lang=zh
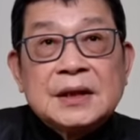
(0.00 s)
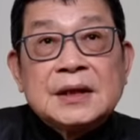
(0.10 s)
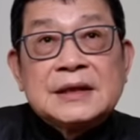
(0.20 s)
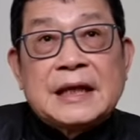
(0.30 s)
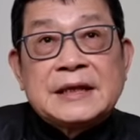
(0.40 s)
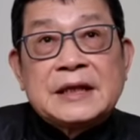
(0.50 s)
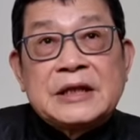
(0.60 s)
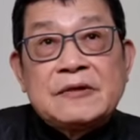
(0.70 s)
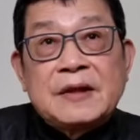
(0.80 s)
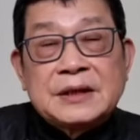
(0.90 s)
在这个
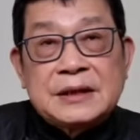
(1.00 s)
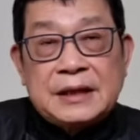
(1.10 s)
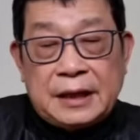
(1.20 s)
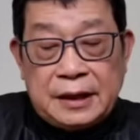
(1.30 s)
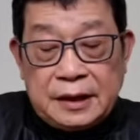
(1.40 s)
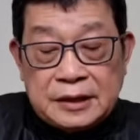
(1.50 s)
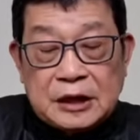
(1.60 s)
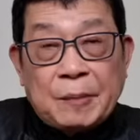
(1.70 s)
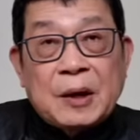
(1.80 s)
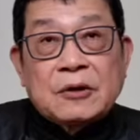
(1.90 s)
情况之下，联合
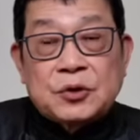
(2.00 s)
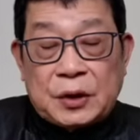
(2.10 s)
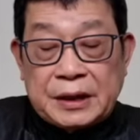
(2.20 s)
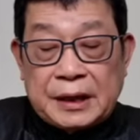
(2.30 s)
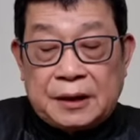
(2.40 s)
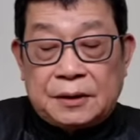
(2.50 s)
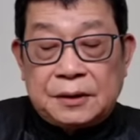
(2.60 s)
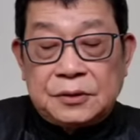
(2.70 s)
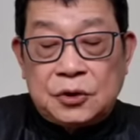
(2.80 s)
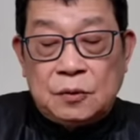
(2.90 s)
早报有个专稿：
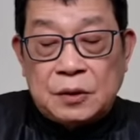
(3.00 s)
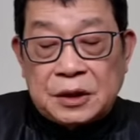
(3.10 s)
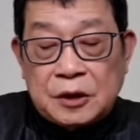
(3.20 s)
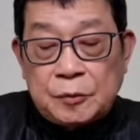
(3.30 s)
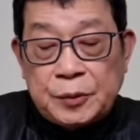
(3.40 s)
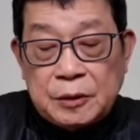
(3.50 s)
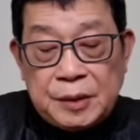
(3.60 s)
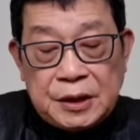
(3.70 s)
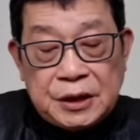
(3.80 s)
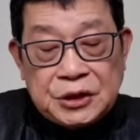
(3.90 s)
中国首部的
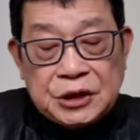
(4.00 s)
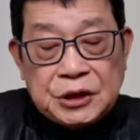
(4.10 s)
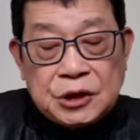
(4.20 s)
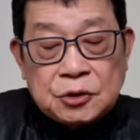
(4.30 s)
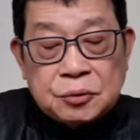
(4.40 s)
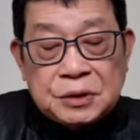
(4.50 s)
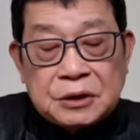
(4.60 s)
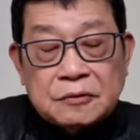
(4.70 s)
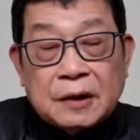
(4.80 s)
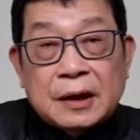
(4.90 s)
民营经济促
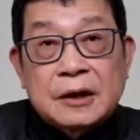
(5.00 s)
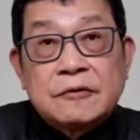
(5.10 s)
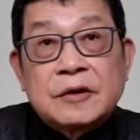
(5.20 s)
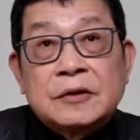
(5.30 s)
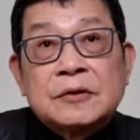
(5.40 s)
进法能否